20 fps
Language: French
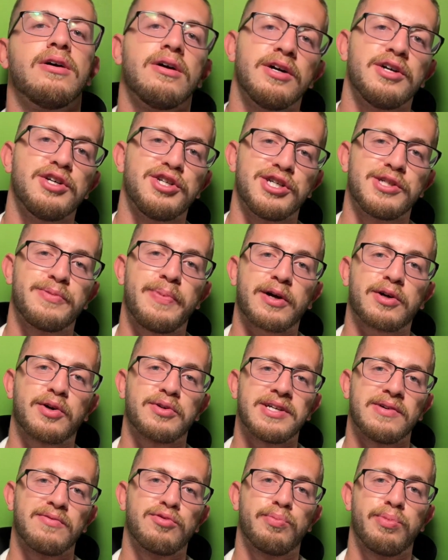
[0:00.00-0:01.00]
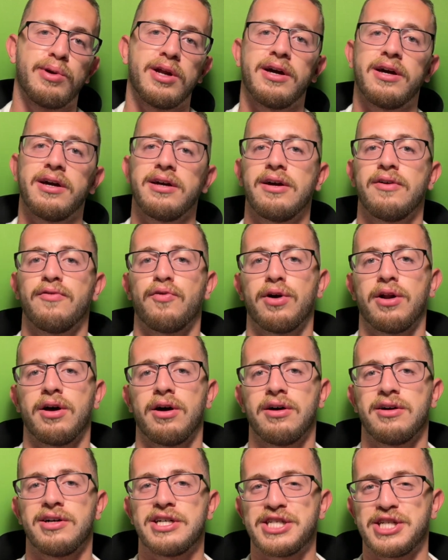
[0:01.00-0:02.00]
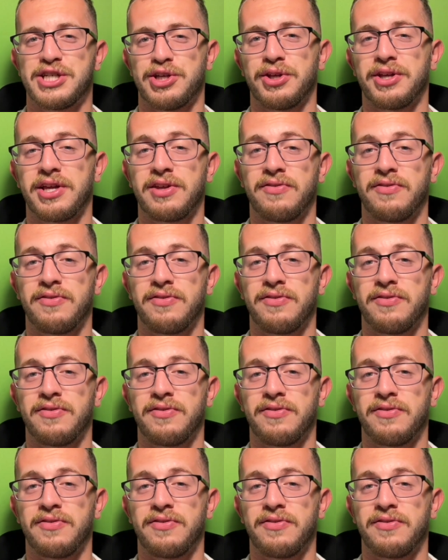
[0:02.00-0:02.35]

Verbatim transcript: J'espère que ça vous plaît. Voilà, j'ai tenté de